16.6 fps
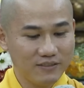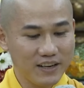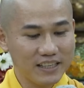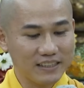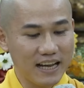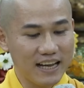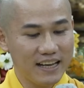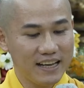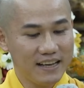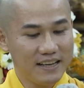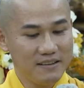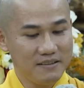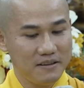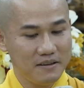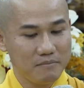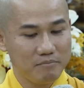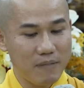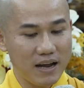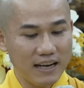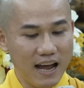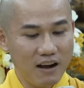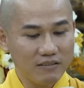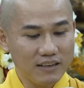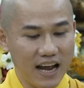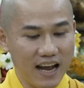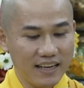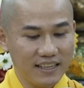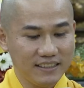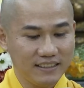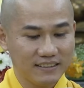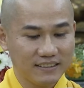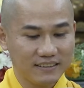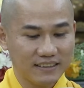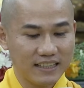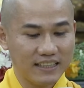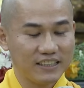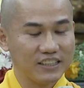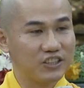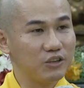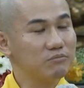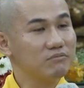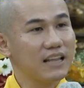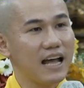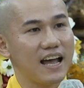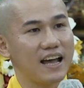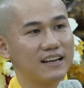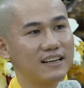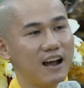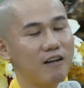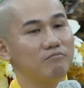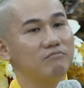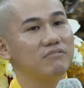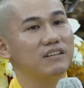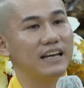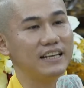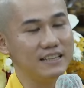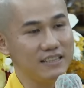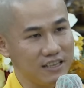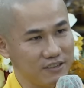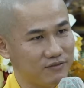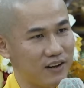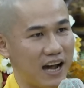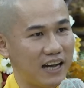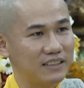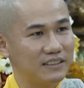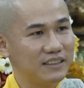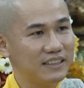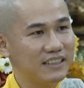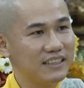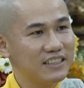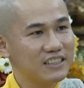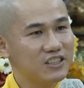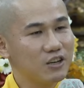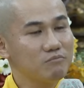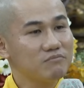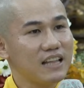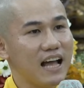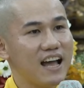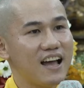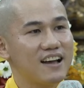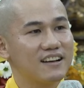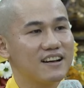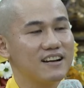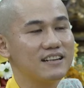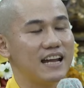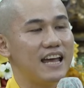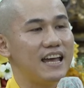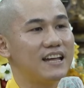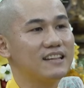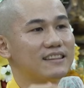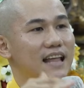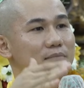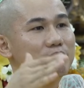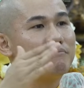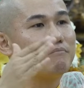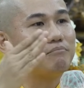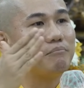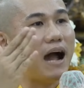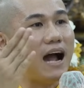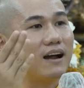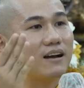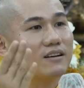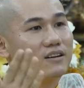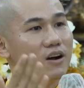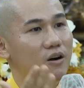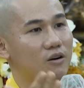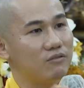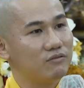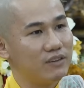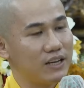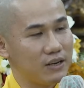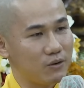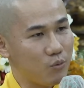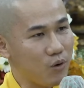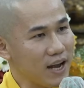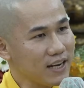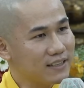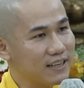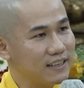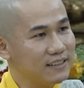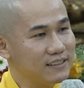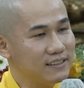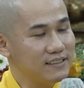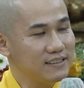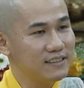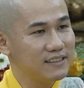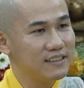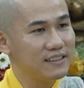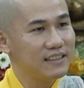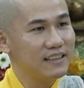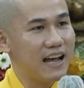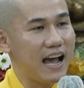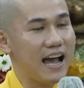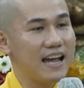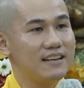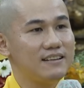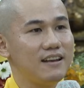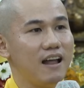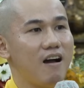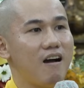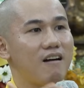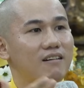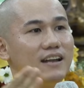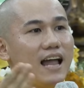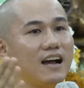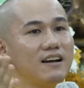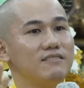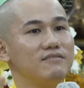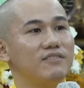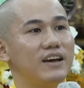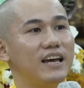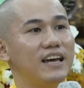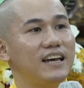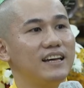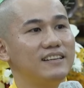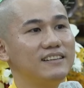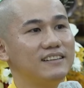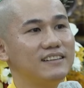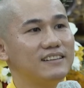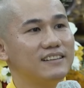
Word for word: Vì thế mà lâu nay thì chúng ta không nghĩ như vậy. Chúng ta cứ để tâm bận rộn về quá khứ, hay lo lắng về